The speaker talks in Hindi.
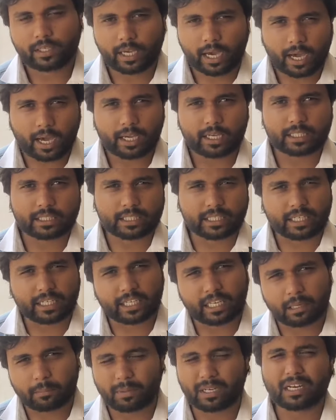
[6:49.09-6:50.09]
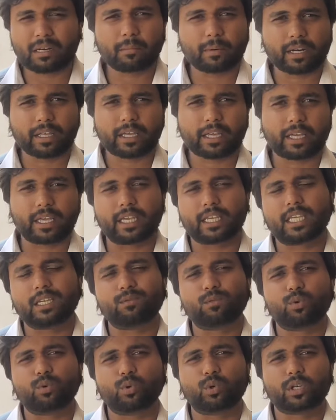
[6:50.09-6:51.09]
क्या इतने क्रिमिनल बढ़ गए हैं
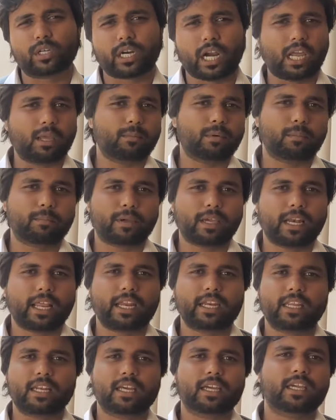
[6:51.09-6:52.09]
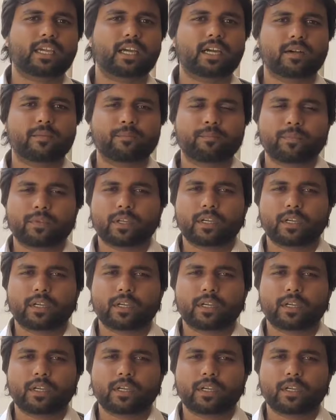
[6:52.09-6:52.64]
कि वो क्राइम हब कहलाने लगेगा